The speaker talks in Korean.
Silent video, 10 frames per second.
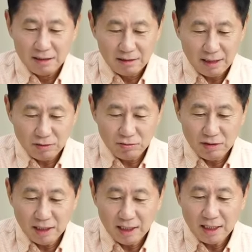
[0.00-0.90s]

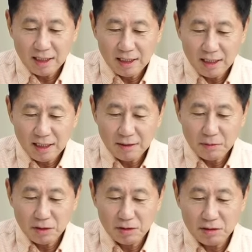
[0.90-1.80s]
깍두기나 아,
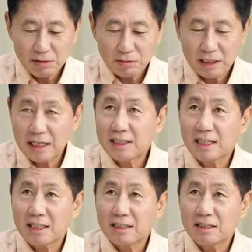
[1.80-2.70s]
뭐 이런 식으로
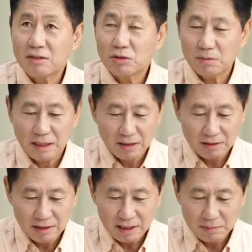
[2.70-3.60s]
대체를 요즘 하는
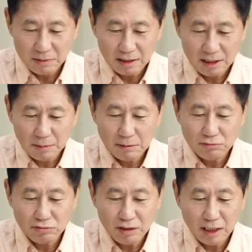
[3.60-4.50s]
것 같습니다. 그나마
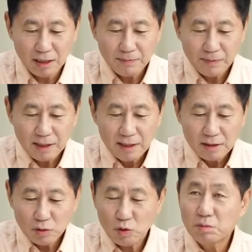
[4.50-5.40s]
무가
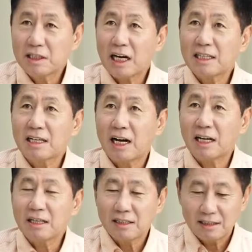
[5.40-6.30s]
조금
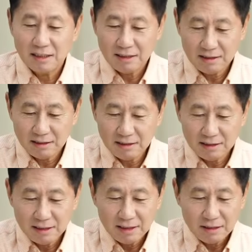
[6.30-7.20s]
싸니까 어,
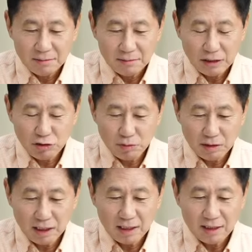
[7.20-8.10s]

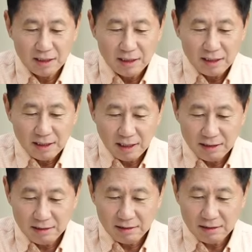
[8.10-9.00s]
배추보다
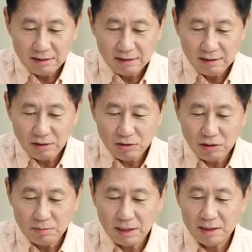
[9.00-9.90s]
하여튼
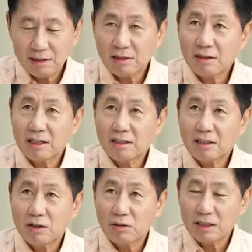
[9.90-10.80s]
걱정만 들어가는
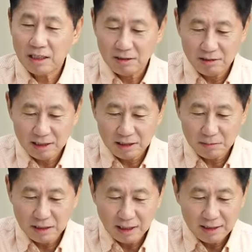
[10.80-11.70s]
겨울이 되는 것
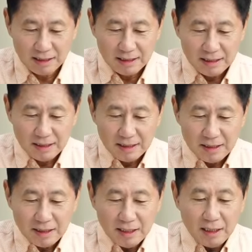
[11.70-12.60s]
같습니다.
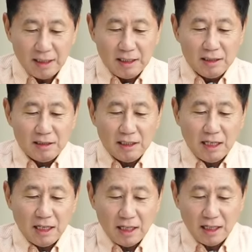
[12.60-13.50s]

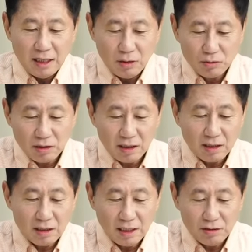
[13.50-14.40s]
자
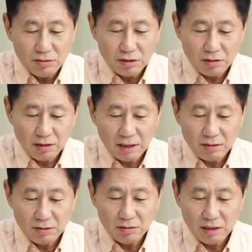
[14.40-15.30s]
오늘인가 윤석열
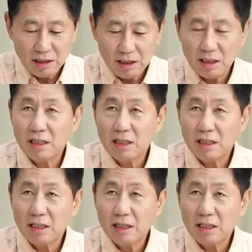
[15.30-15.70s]
한동훈이